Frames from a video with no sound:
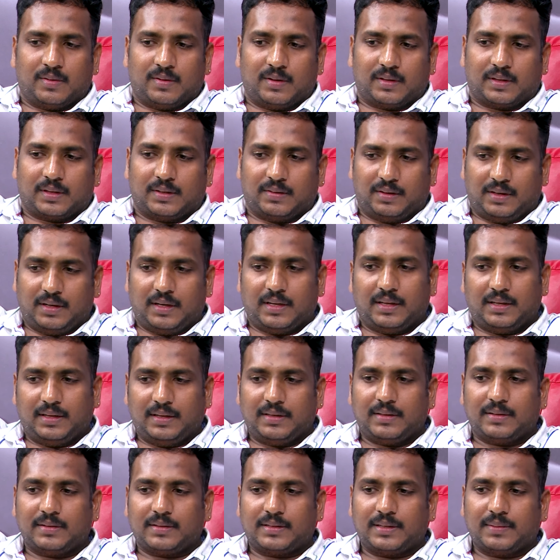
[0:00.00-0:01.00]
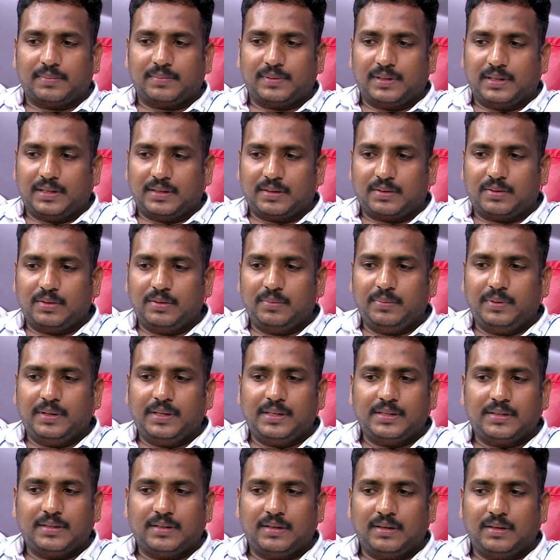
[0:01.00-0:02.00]
కొత్త వాళ్ళు అదే చెప్తున్నా టూ
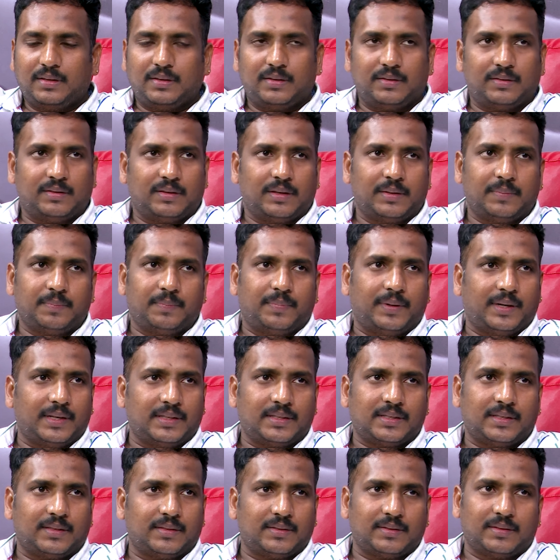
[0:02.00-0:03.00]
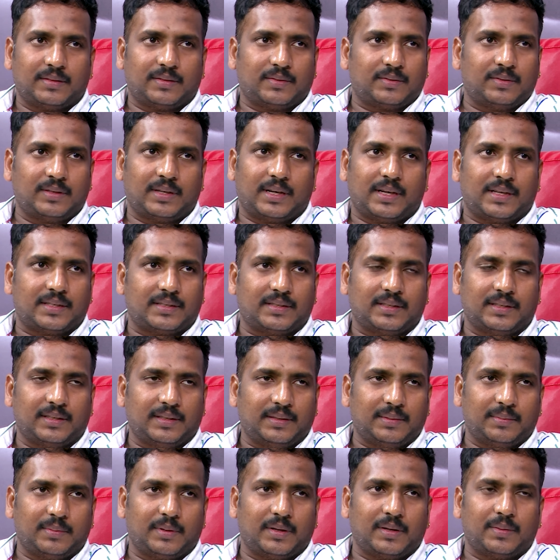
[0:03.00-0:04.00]
మినిట్స్లో ఇంప్రెషన్
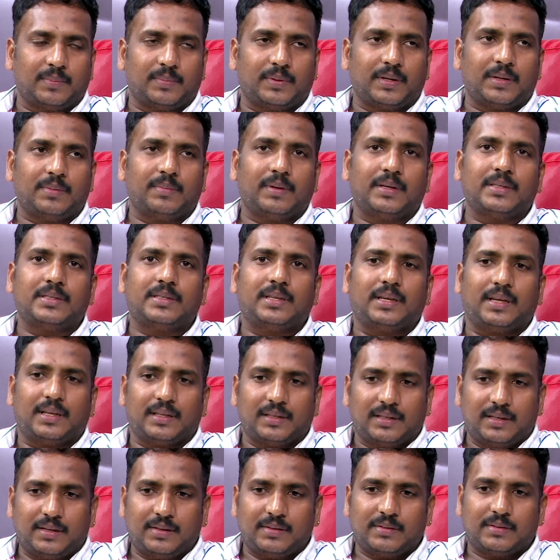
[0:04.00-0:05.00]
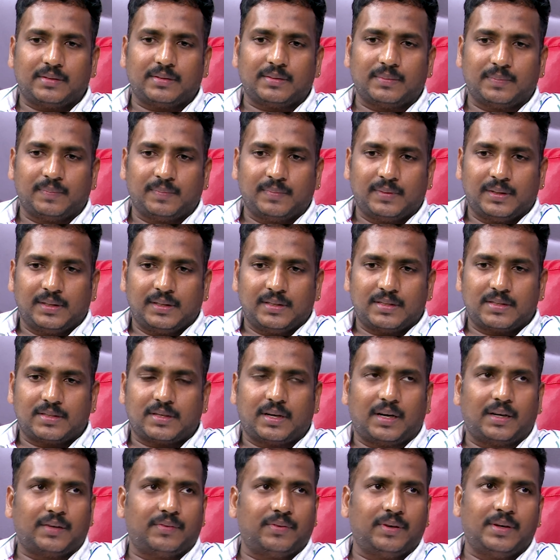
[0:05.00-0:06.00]
కొట్టేస్తాయి ఇప్పుడు ఈ మధ్య అందరూ
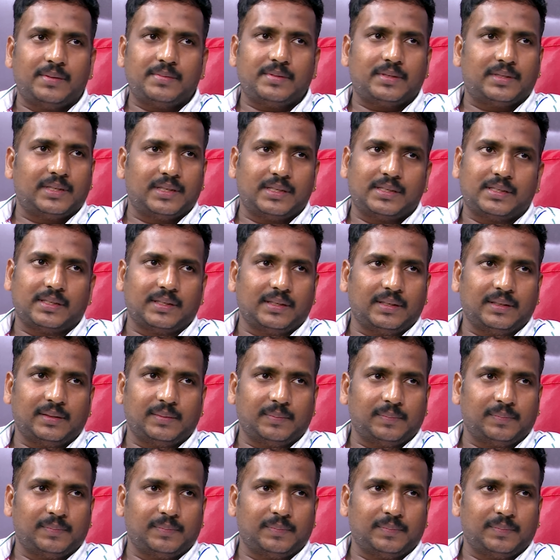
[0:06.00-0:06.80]
షార్ట్ ఫిలిమ్స్ తీసి